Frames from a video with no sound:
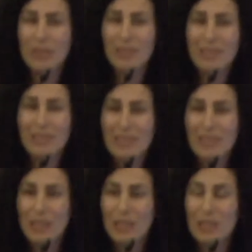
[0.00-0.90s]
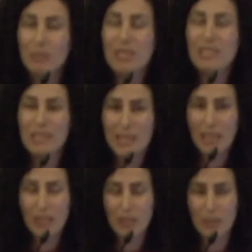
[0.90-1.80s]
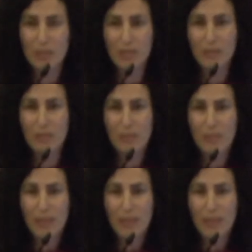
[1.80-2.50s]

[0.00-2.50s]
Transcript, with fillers: bir e, bir zihniyet aşamasıdır.